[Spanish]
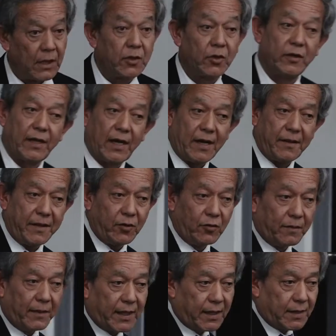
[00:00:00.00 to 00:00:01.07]
Donde la vida
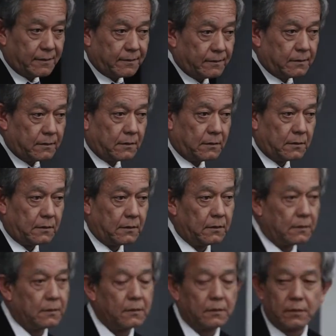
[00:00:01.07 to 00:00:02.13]
humana
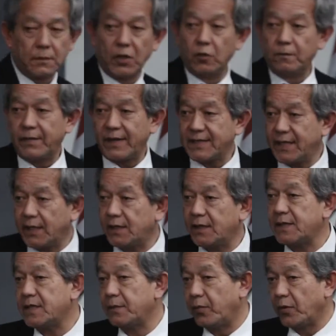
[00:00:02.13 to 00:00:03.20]
de un
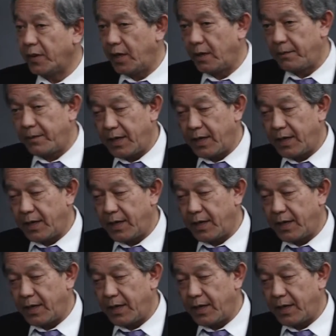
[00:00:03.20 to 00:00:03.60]
paciente se podría